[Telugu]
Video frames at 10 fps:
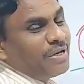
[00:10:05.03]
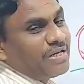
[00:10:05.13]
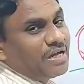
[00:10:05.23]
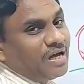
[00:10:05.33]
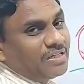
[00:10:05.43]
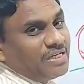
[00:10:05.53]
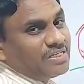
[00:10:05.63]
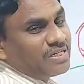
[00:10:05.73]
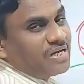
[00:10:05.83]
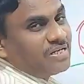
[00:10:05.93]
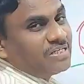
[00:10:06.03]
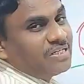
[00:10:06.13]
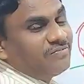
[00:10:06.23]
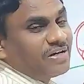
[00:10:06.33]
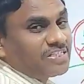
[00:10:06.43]
మరి ఆ
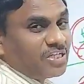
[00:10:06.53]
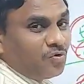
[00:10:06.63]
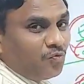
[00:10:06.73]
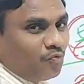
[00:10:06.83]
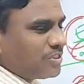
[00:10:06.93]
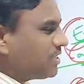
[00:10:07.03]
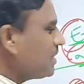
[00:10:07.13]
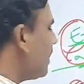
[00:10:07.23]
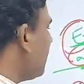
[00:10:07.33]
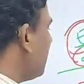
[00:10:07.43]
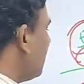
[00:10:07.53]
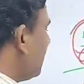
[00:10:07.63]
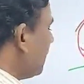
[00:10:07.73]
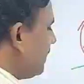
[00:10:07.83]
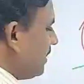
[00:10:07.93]
దేశానికి వలసలు వస్తే
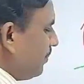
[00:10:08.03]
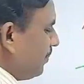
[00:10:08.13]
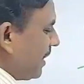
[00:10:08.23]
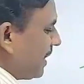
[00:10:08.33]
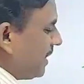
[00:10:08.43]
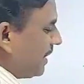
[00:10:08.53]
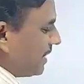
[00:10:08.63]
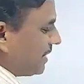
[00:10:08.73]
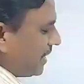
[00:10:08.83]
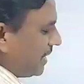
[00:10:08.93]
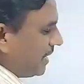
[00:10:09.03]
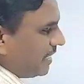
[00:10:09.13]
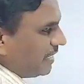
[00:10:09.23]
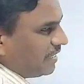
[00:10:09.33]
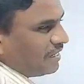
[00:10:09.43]
ఇమిగ్రేషన్
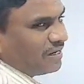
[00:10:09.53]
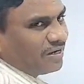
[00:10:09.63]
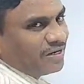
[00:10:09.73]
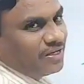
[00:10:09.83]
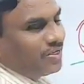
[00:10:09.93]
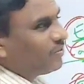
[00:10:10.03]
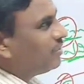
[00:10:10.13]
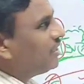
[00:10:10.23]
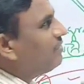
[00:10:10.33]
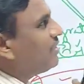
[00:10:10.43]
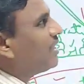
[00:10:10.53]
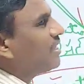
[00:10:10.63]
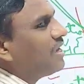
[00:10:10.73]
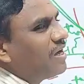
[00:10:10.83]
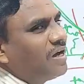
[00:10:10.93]
ఈ
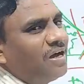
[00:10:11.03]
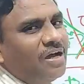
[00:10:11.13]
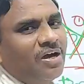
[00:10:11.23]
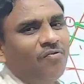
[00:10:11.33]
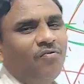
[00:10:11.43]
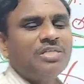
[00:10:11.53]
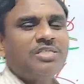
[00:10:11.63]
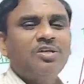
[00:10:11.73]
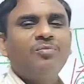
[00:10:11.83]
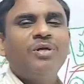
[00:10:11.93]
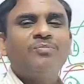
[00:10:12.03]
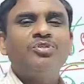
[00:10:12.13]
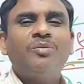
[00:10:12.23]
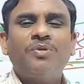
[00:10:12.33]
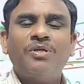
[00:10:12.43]
విధంగా వలసలను మనం
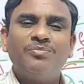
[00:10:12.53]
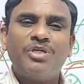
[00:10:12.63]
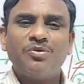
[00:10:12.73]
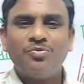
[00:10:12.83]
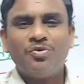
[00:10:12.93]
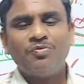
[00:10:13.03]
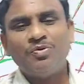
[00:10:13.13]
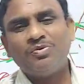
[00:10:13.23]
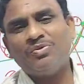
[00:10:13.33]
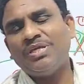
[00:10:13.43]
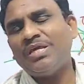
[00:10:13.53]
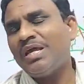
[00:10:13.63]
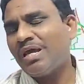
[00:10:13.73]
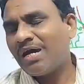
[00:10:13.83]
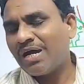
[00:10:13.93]
చెప్పడం జరుగుతూ ఉంటుంది
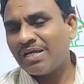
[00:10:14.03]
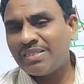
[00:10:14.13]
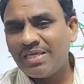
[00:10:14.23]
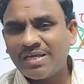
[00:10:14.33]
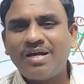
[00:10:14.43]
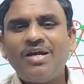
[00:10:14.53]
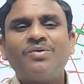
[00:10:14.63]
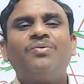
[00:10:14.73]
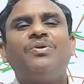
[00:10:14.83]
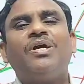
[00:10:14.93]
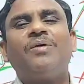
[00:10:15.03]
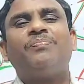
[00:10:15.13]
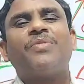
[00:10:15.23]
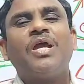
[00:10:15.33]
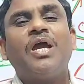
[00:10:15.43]
అదే కాకుండా
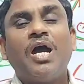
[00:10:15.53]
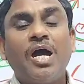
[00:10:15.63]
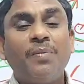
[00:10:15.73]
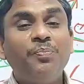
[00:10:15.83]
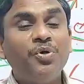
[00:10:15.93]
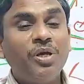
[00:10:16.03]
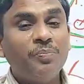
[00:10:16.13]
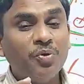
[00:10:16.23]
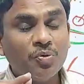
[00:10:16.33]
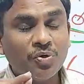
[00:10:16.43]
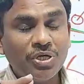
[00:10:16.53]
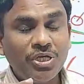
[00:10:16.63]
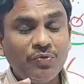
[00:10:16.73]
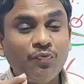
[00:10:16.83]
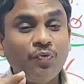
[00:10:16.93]
అప్పుడప్పుడు
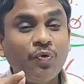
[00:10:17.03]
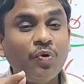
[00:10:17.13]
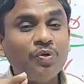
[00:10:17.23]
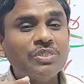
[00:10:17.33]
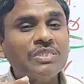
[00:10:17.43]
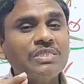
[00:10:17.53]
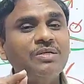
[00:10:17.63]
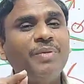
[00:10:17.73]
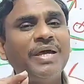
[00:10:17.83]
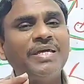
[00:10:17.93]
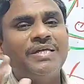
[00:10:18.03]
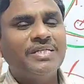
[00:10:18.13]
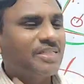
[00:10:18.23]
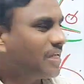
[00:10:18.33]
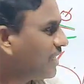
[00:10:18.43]
కొన్ని ఫోర్స్డ్
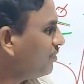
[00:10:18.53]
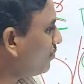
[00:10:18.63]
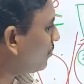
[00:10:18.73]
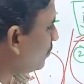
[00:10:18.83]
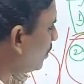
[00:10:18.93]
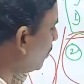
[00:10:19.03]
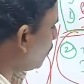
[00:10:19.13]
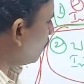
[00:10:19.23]
మైగ్రేషన్ అని ఉంటుంది